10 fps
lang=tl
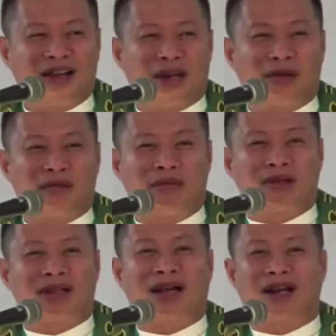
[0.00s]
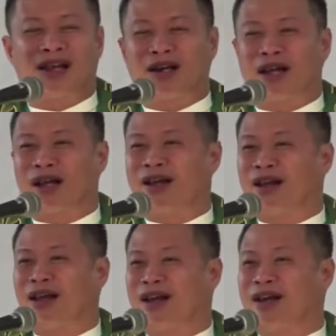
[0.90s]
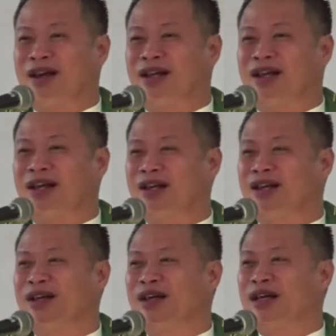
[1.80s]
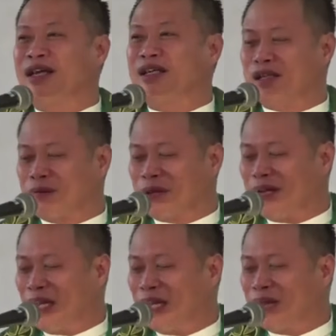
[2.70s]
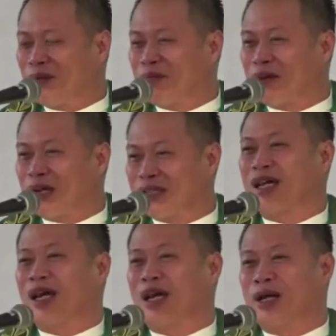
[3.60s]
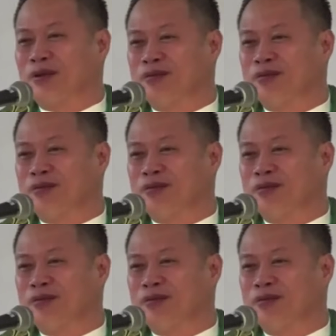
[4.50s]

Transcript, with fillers: ning tanan nga ni adinhe kay kisa may di makasaha.